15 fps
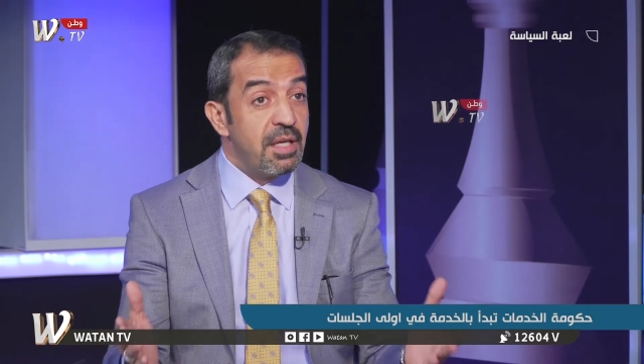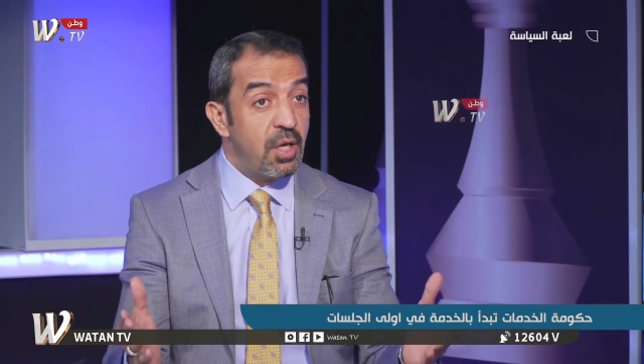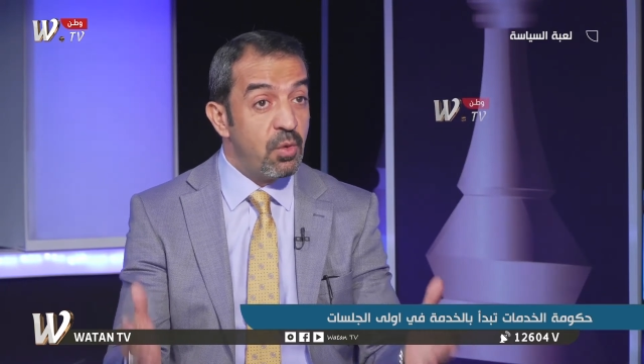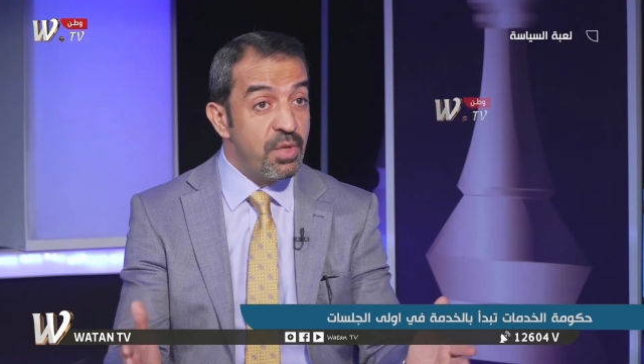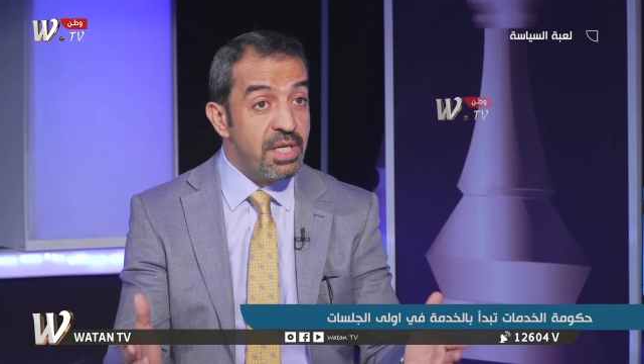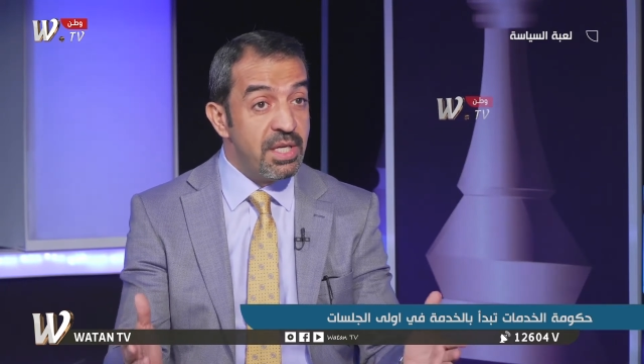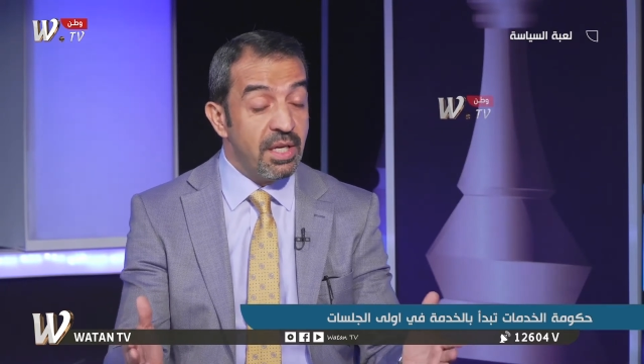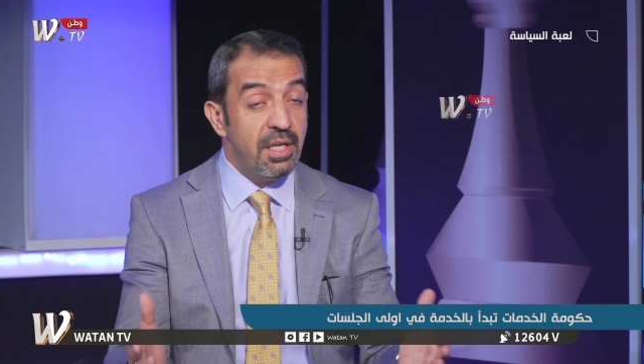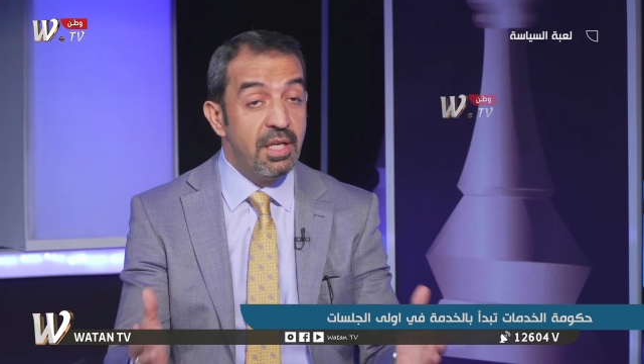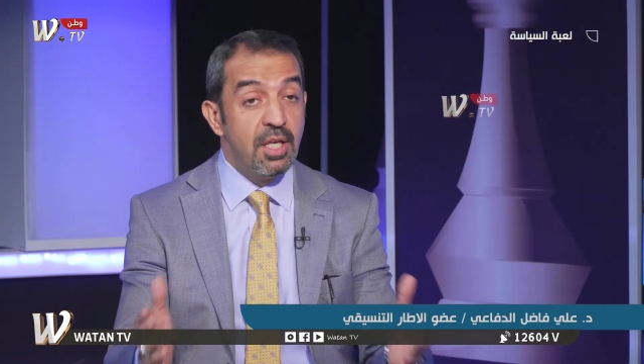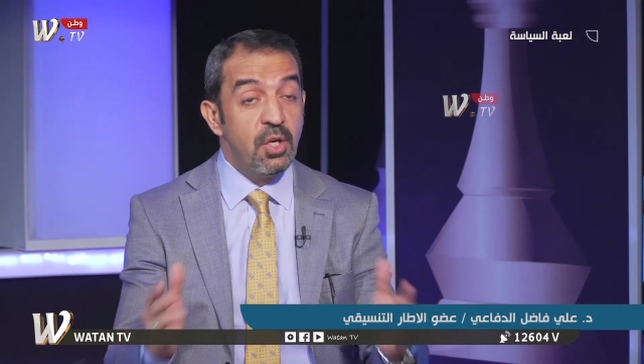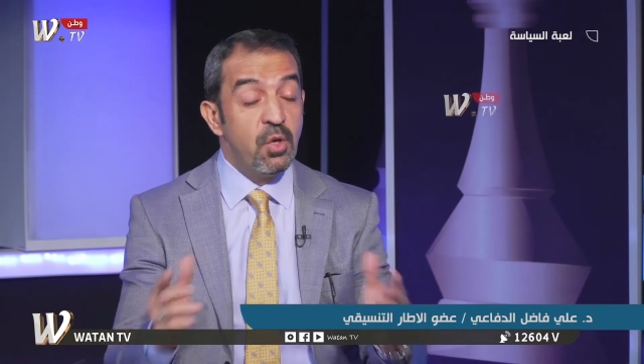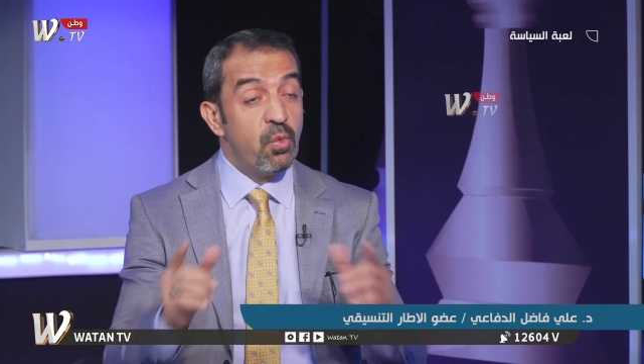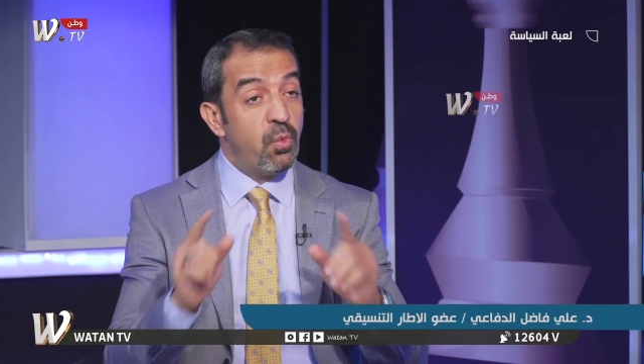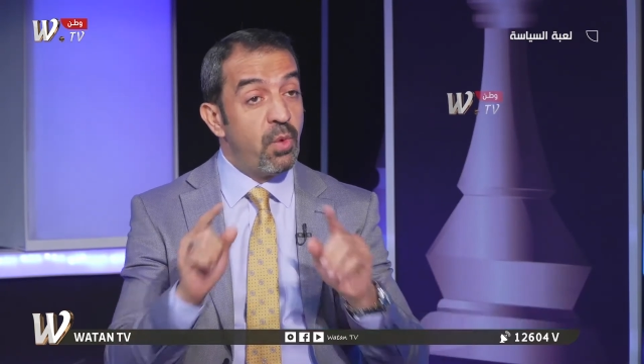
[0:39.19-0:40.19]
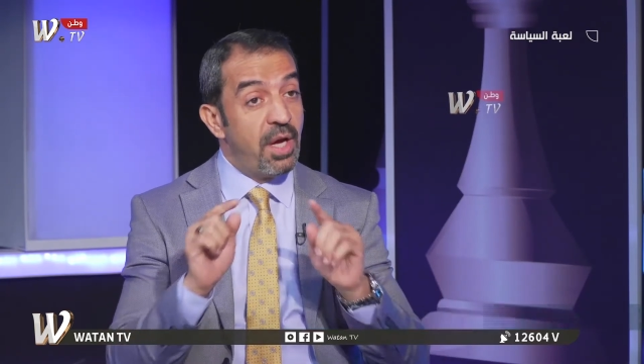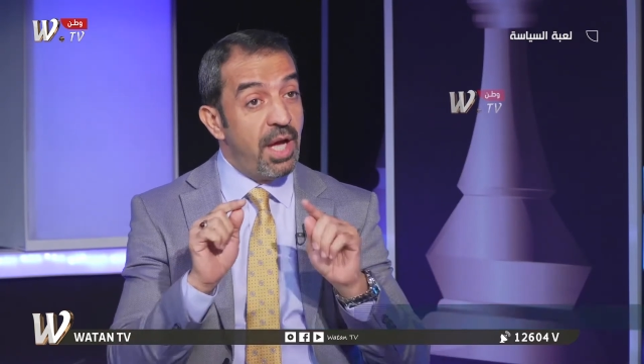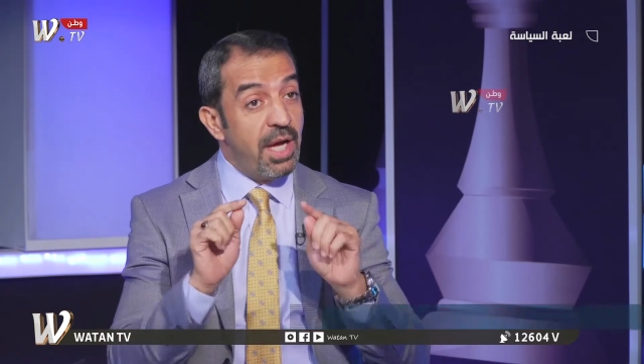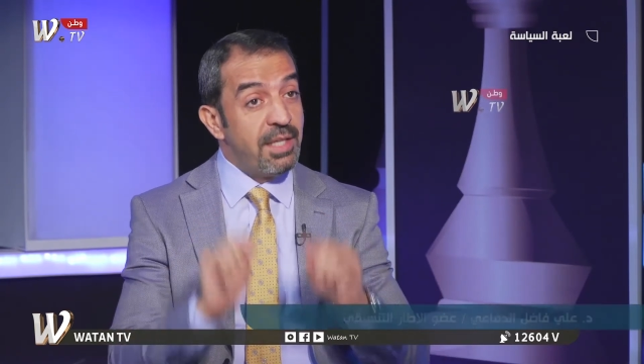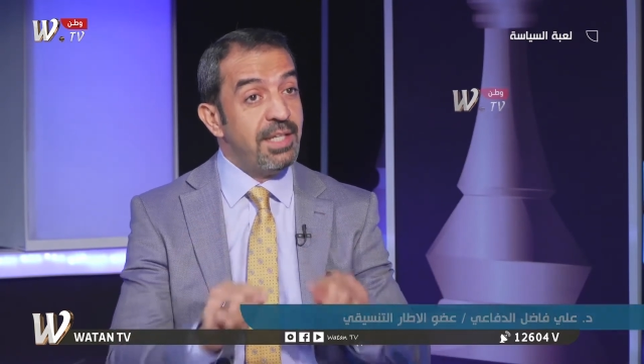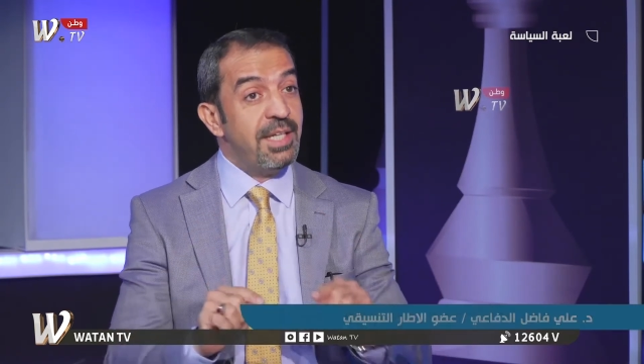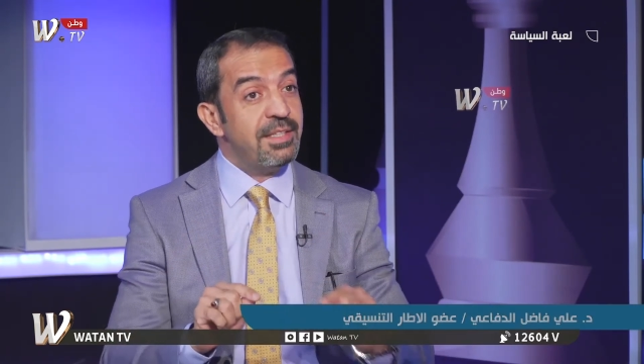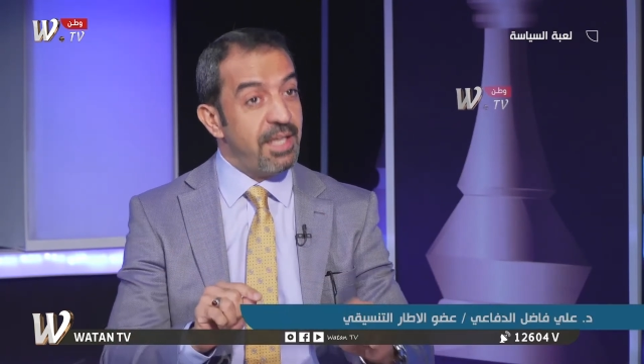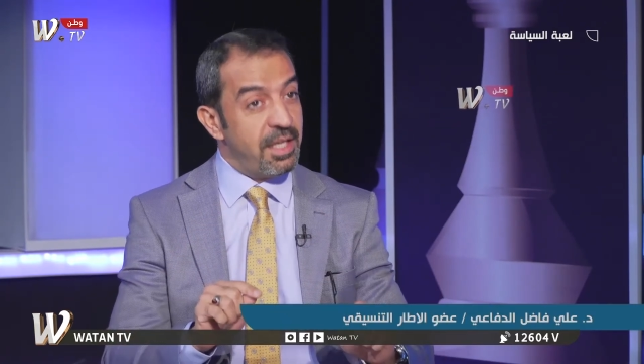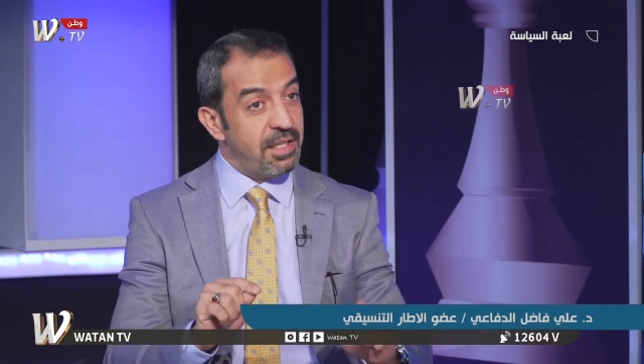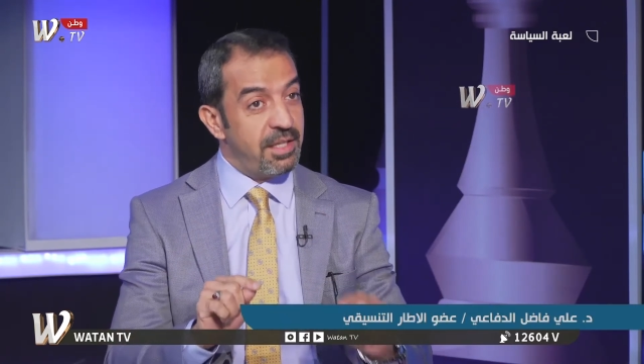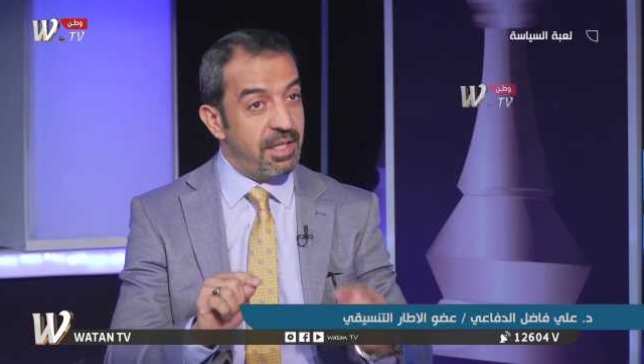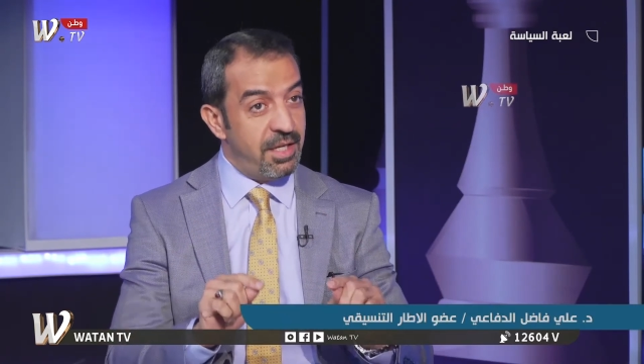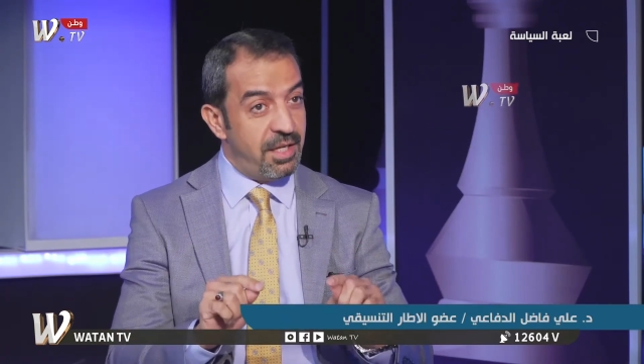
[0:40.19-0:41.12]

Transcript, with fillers: قوية وأكد أك...